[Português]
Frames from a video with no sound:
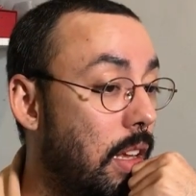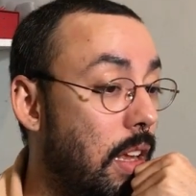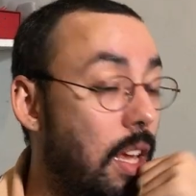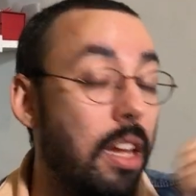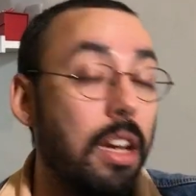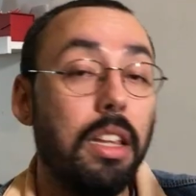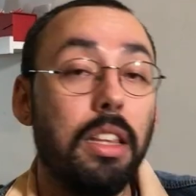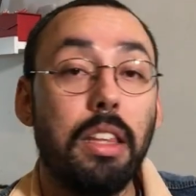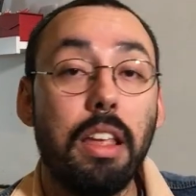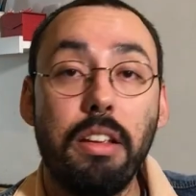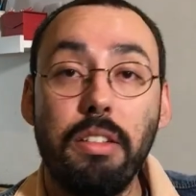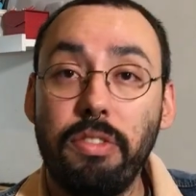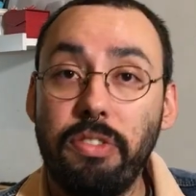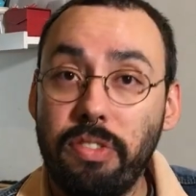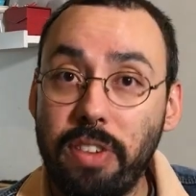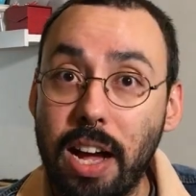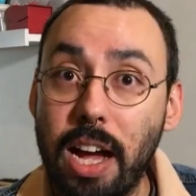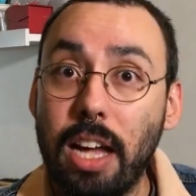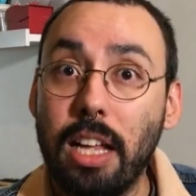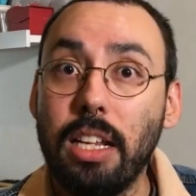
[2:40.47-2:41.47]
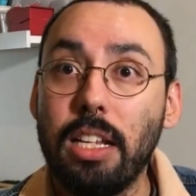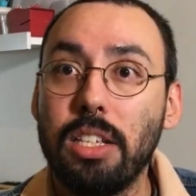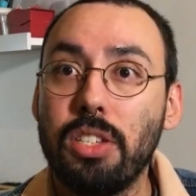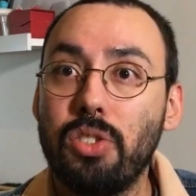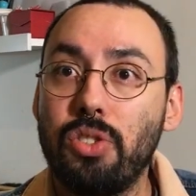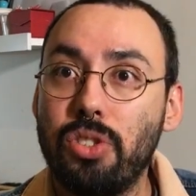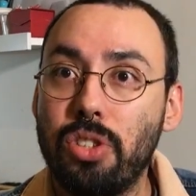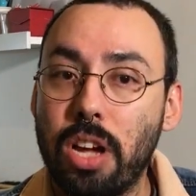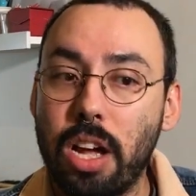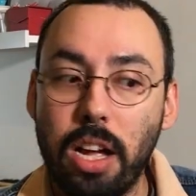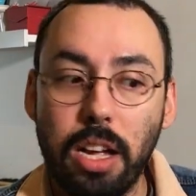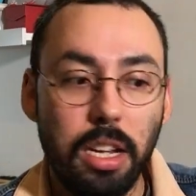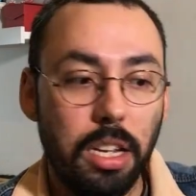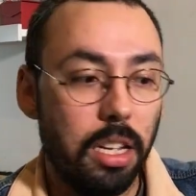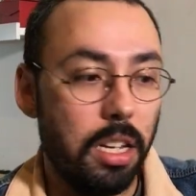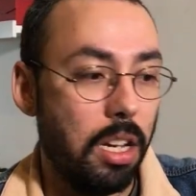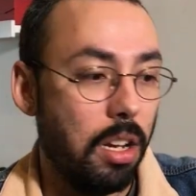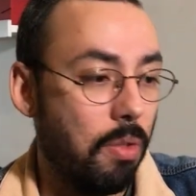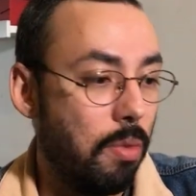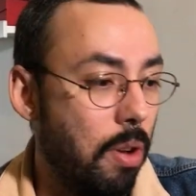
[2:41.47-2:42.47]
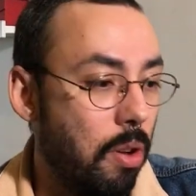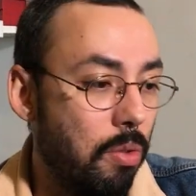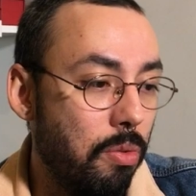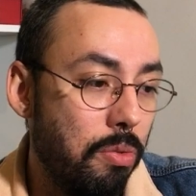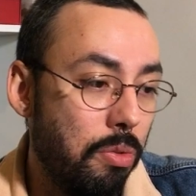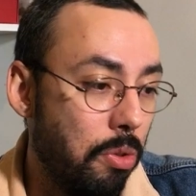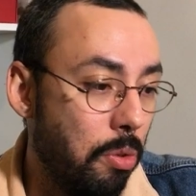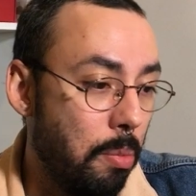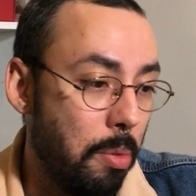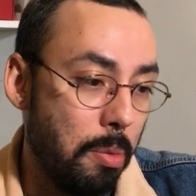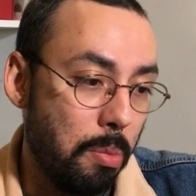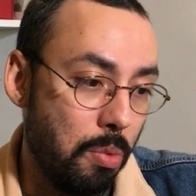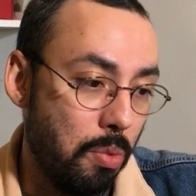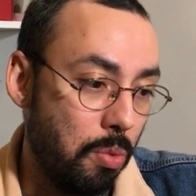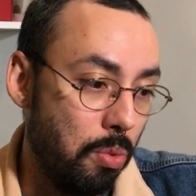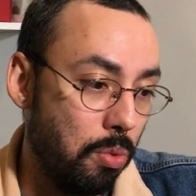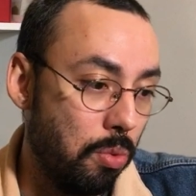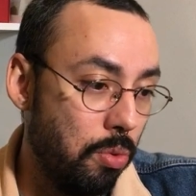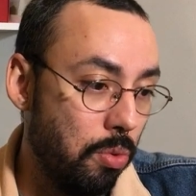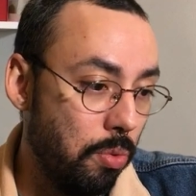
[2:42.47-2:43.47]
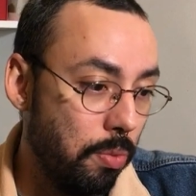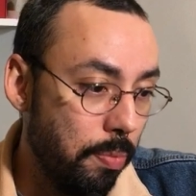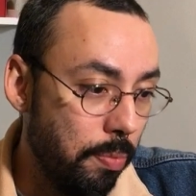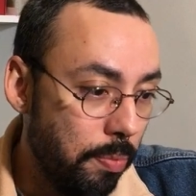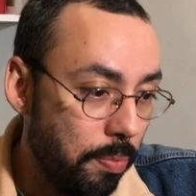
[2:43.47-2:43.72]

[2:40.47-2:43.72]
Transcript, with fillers: Ele tem falas já, ele não é um filme mudo,